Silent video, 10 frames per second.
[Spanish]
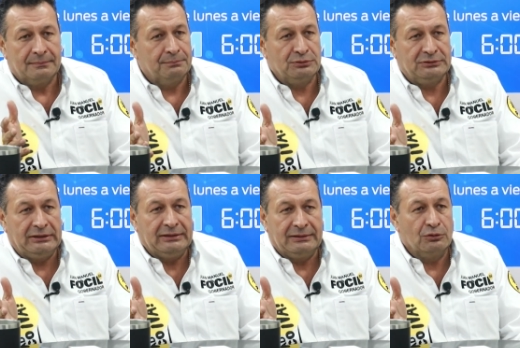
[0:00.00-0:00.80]
pues
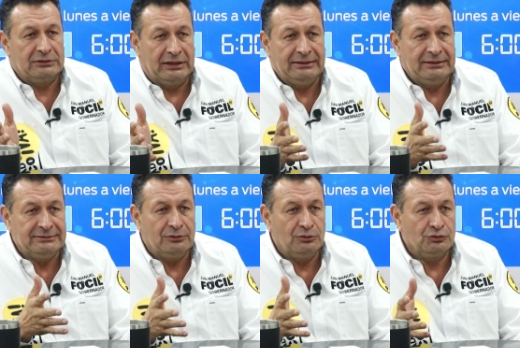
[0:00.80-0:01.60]
tienen los
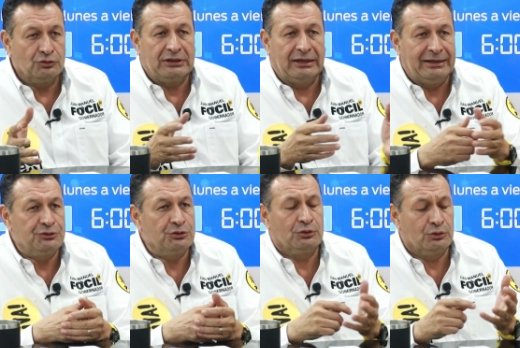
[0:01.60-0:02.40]
grandes negocios que han
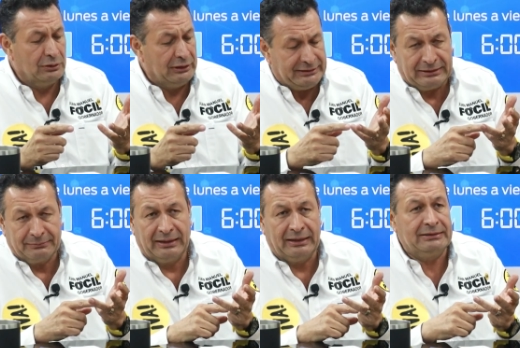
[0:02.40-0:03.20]
hecho con el
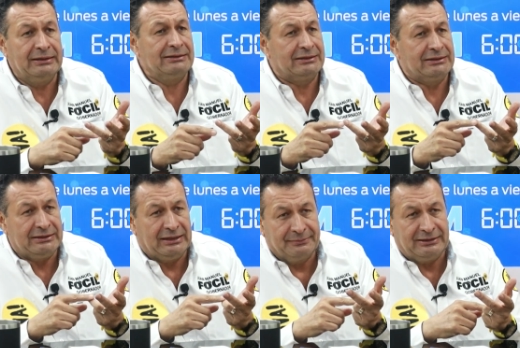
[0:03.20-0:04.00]
Tren Maya, en la
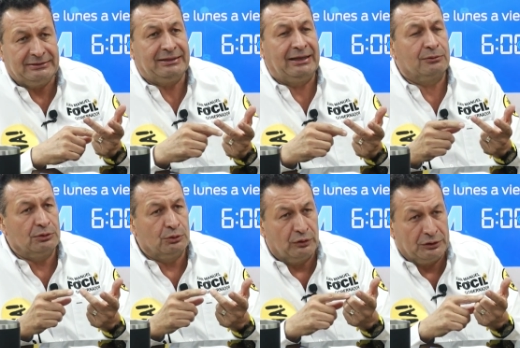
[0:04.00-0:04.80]
Secretaría del Bienestar,
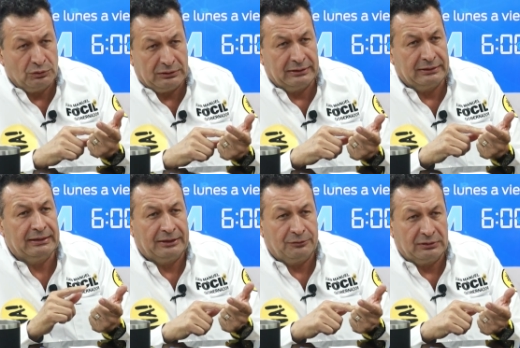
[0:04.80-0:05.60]
cuando fue eh,
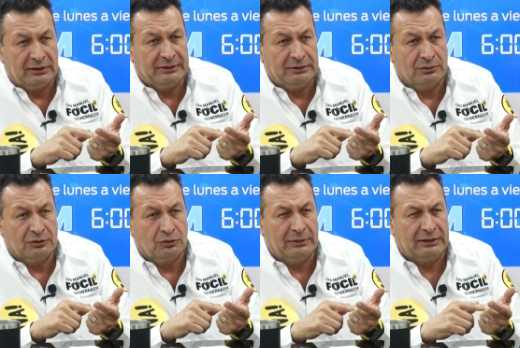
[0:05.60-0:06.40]
del Ayuntamiento
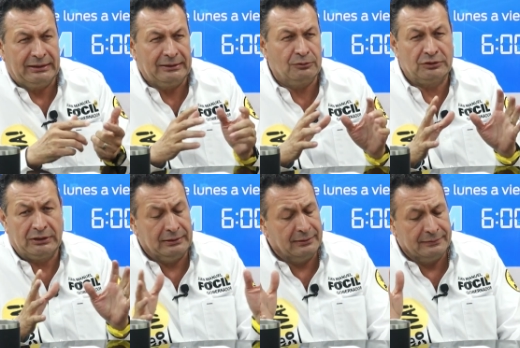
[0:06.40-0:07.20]
de Comalcalco, o
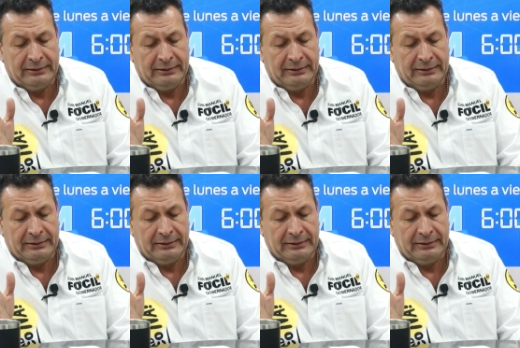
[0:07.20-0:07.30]
sea,